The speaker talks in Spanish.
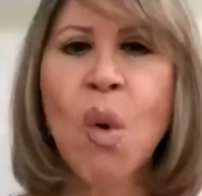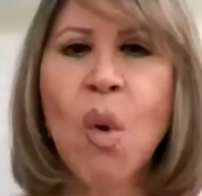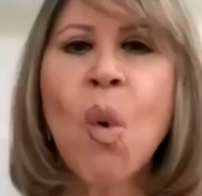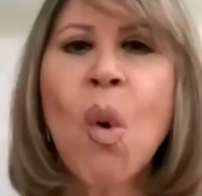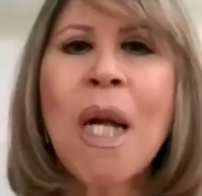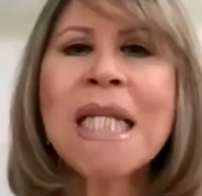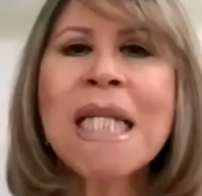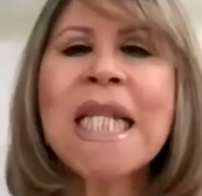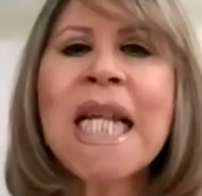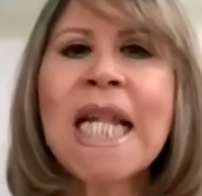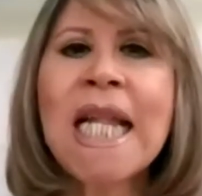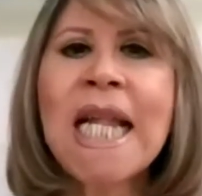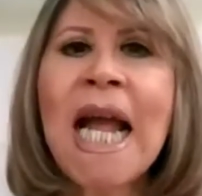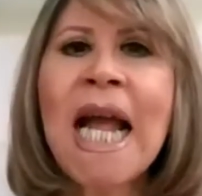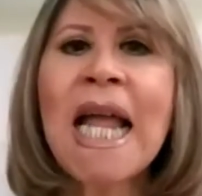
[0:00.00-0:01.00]
¿Cuál
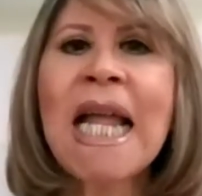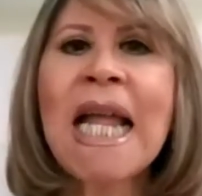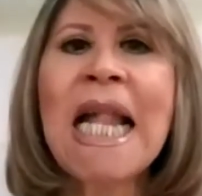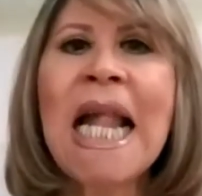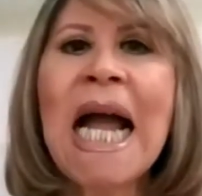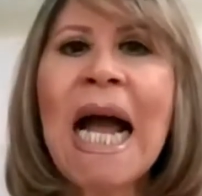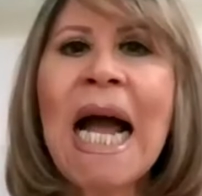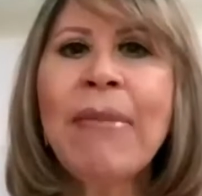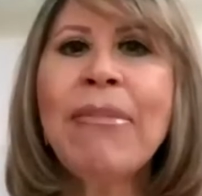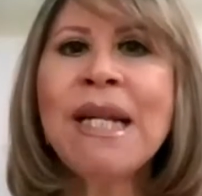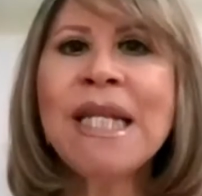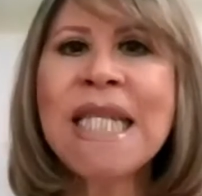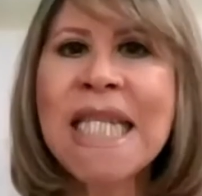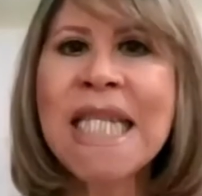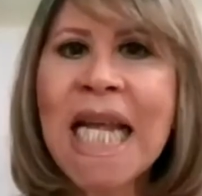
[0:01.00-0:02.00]
sería el
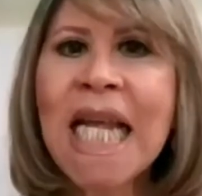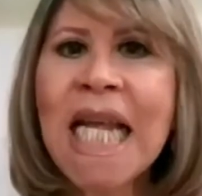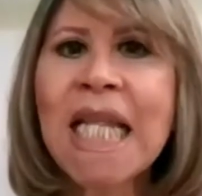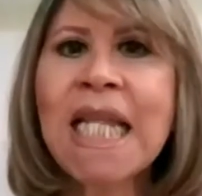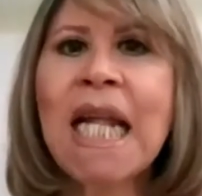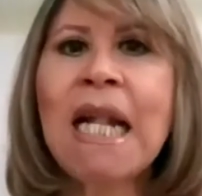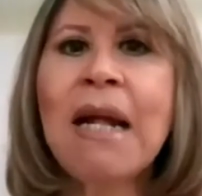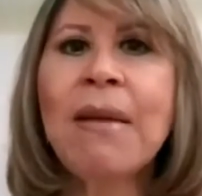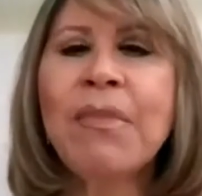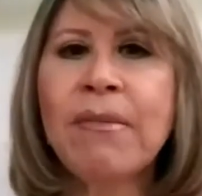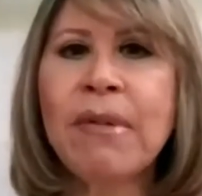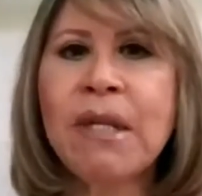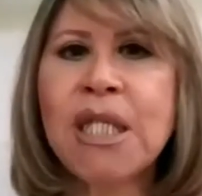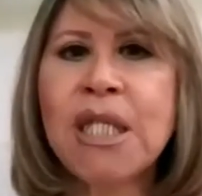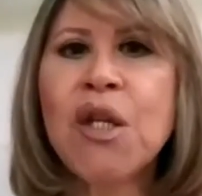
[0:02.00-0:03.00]
ABC de la
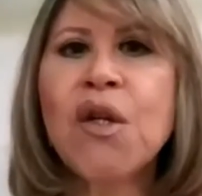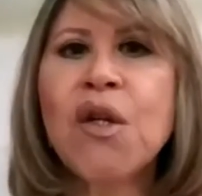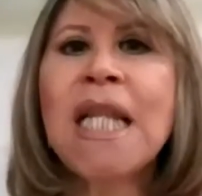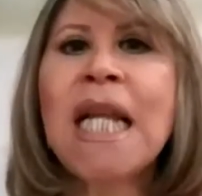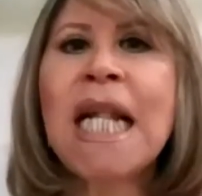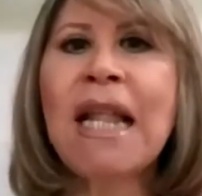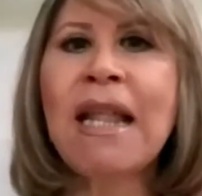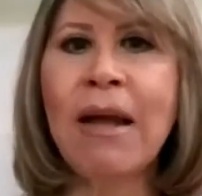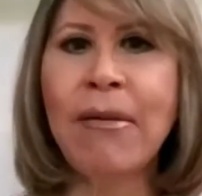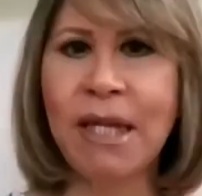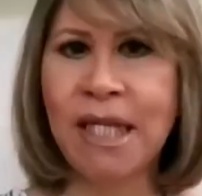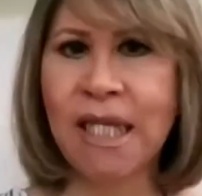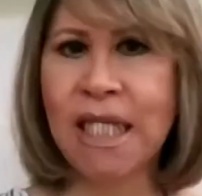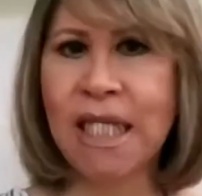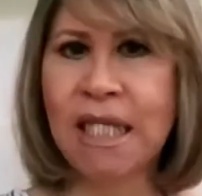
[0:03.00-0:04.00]
prevención de la
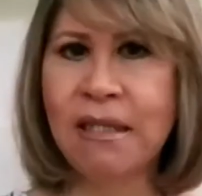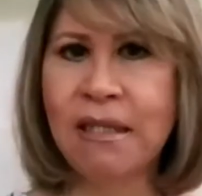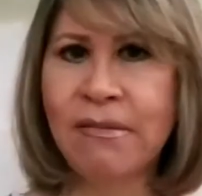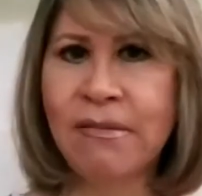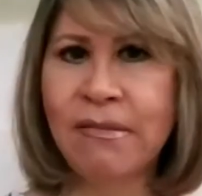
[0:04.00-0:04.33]
diabetes?